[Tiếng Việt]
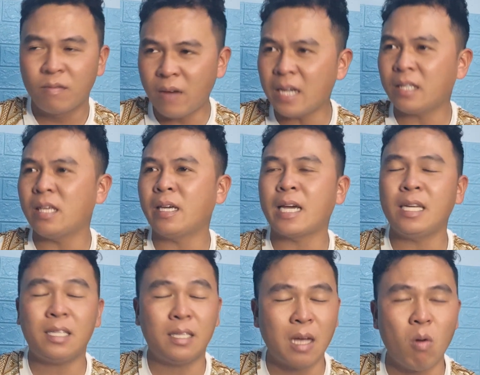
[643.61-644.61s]
vậy thì
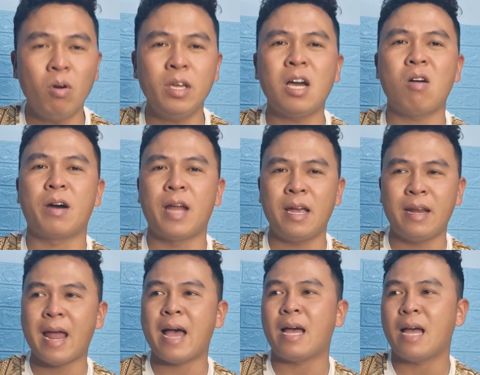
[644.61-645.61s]
cái dấu hiệu ở đây
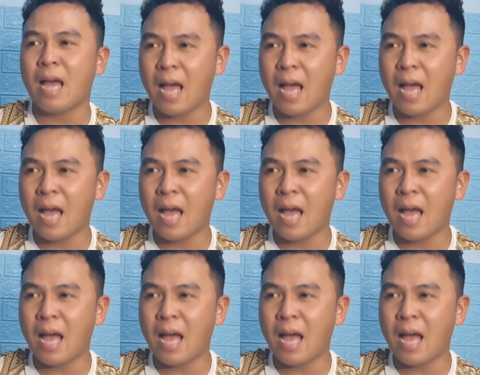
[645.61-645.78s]
là